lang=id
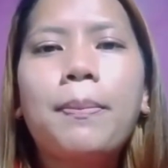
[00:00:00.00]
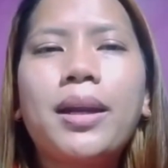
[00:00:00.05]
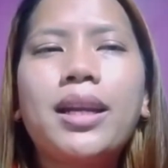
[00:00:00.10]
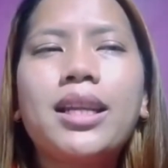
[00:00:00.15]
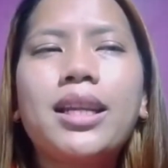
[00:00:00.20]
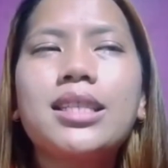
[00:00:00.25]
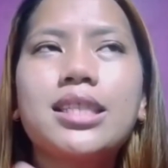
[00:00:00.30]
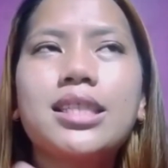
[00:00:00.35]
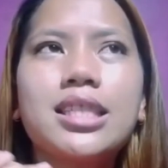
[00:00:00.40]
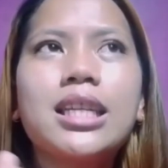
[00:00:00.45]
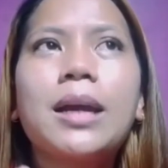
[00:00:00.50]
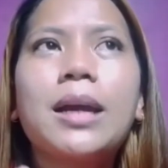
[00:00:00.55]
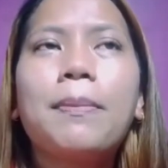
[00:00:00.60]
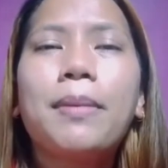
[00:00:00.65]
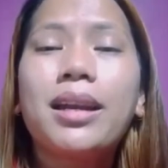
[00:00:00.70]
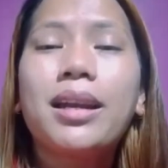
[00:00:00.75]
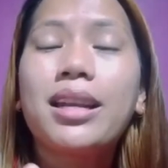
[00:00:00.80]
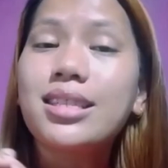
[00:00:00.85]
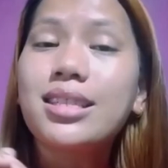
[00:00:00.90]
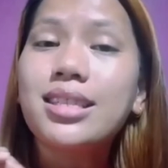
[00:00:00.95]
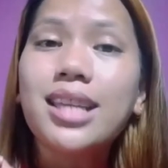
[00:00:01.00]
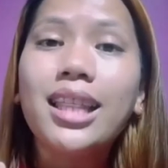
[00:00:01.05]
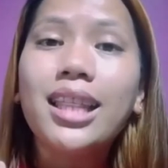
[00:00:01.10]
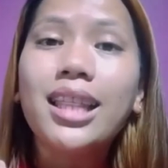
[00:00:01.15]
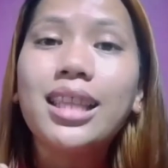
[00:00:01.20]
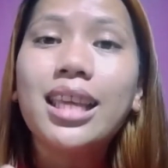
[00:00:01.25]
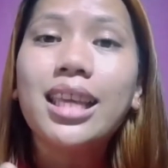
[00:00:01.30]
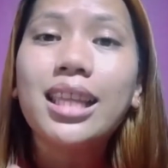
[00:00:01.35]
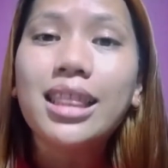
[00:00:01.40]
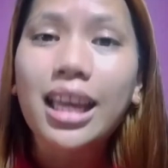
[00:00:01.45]
pada jika pada
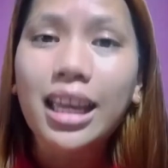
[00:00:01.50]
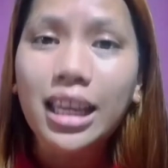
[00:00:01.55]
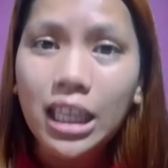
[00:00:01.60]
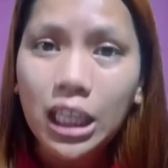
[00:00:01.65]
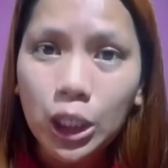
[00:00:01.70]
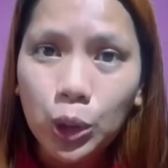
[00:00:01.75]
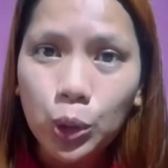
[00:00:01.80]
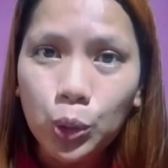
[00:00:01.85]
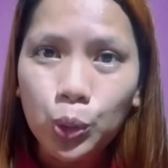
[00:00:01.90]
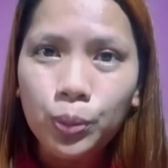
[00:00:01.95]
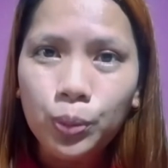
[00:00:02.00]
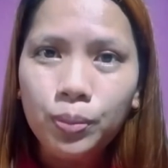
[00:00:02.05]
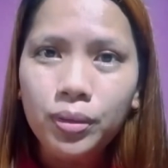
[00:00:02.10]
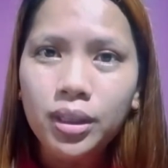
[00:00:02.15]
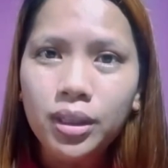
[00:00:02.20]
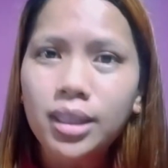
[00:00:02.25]
saat kita hidup,